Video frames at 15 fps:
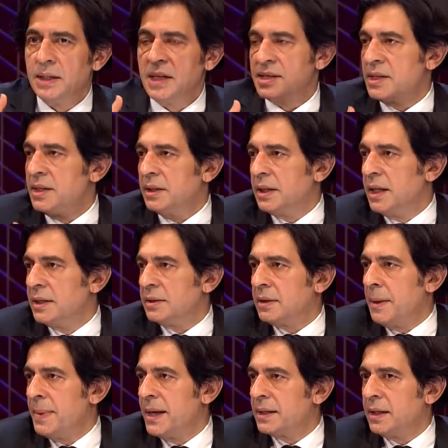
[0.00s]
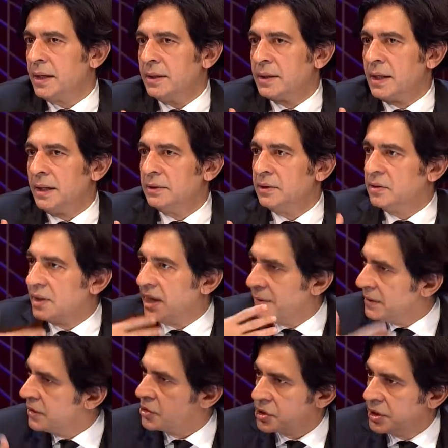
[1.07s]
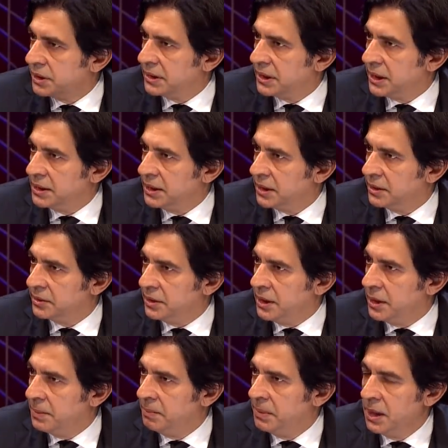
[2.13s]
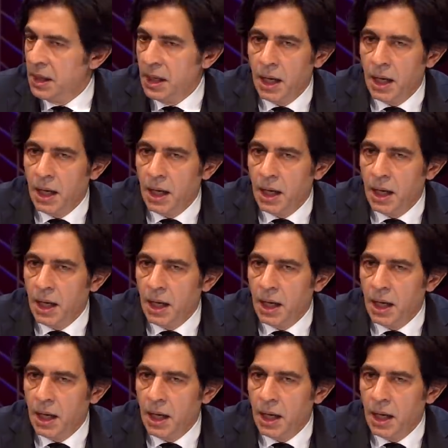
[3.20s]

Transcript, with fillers: Kesinlikle Tamer Karadağlı'nın davranışlarından yana değilim